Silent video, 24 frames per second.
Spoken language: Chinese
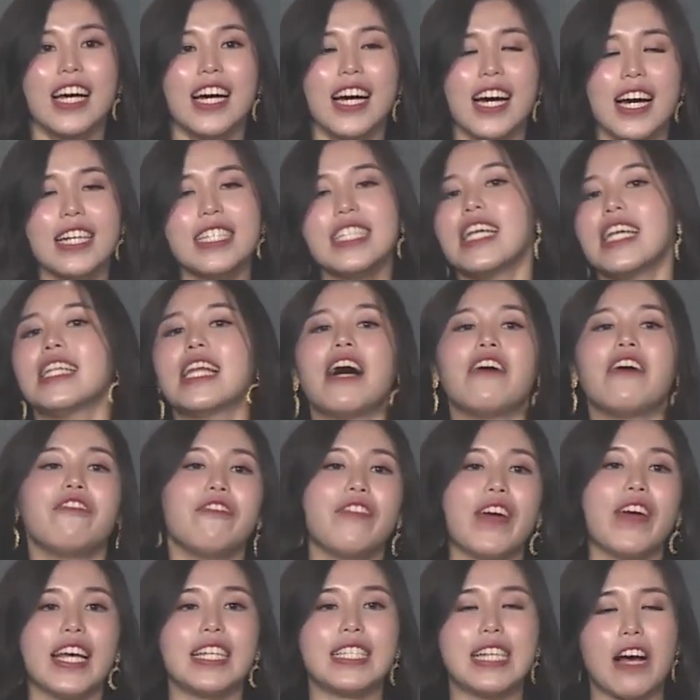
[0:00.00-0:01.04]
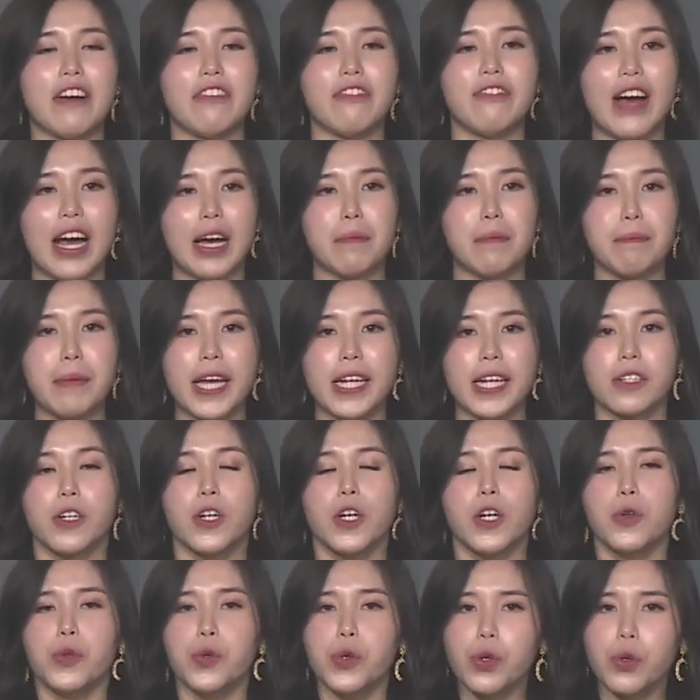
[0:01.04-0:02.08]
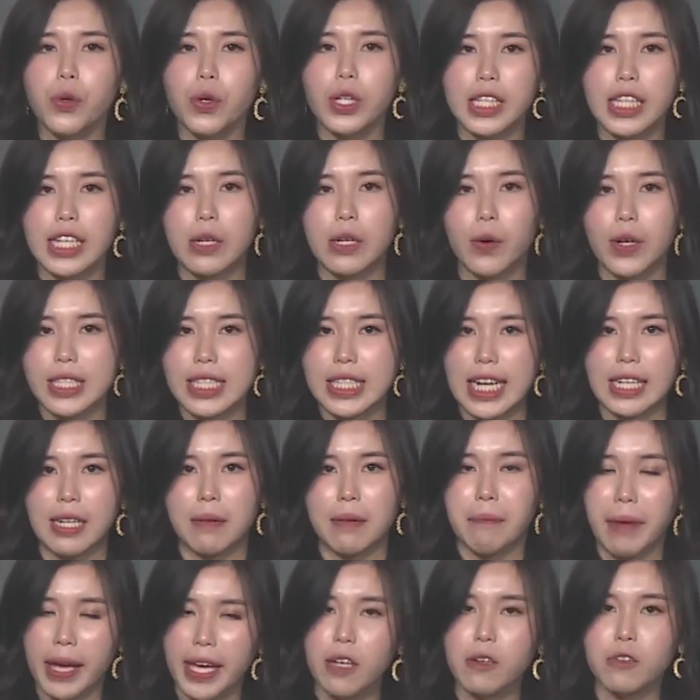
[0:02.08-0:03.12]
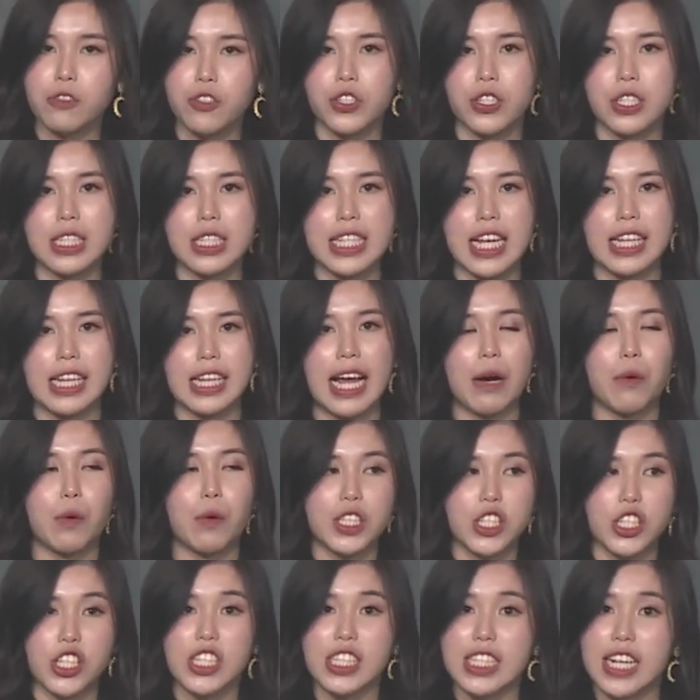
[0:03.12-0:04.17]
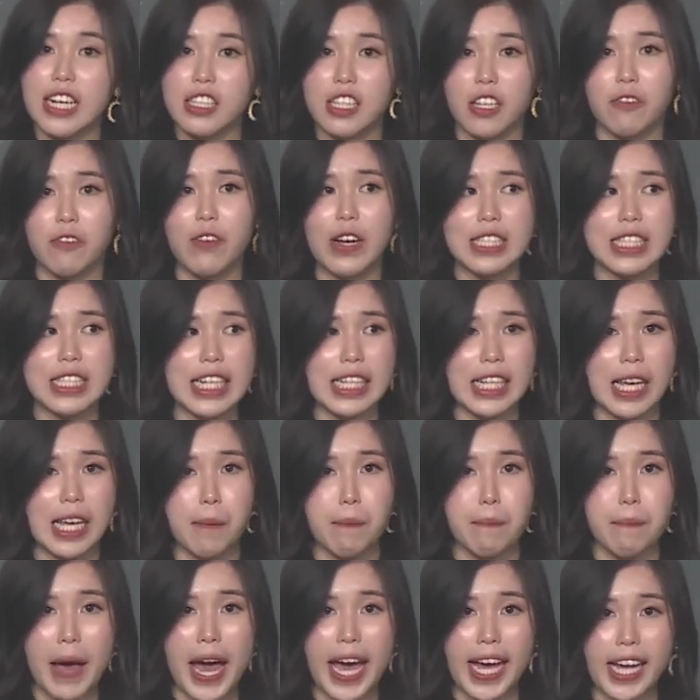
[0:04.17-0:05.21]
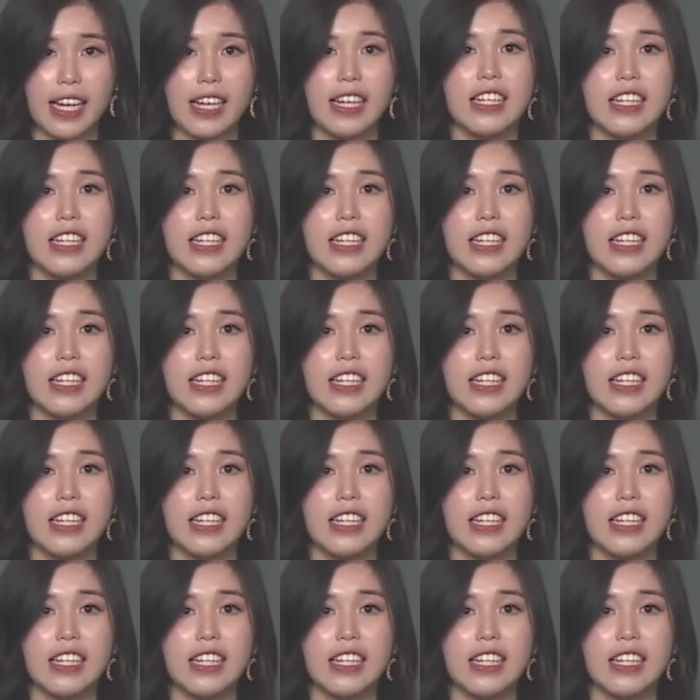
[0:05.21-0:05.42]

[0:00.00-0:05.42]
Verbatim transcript: 而且它非常方便。如果你跟我讲你没有时间呐，我只是叫你放在你的 bag。